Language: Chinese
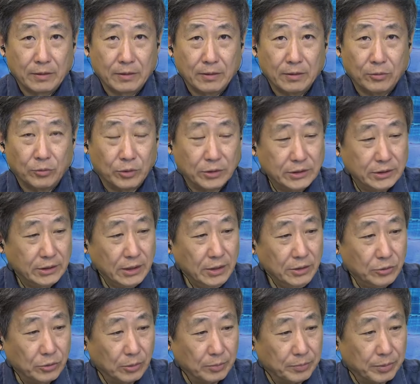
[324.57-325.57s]
我信
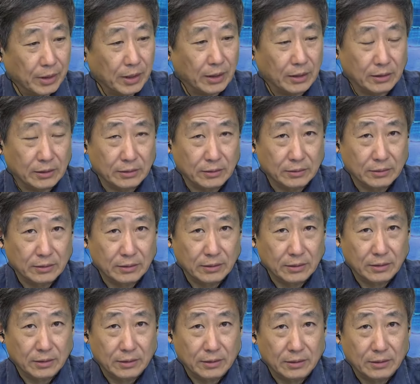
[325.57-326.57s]
用不好，
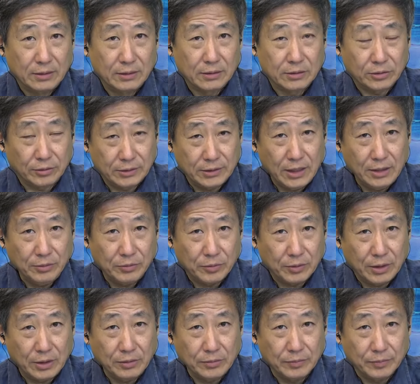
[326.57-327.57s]
首先我
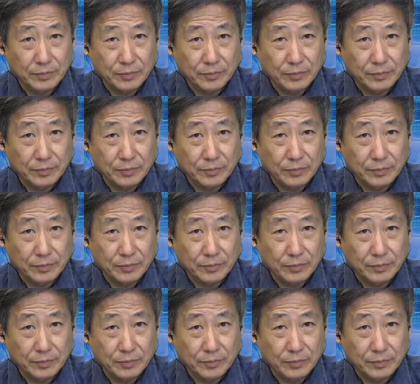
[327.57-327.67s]
让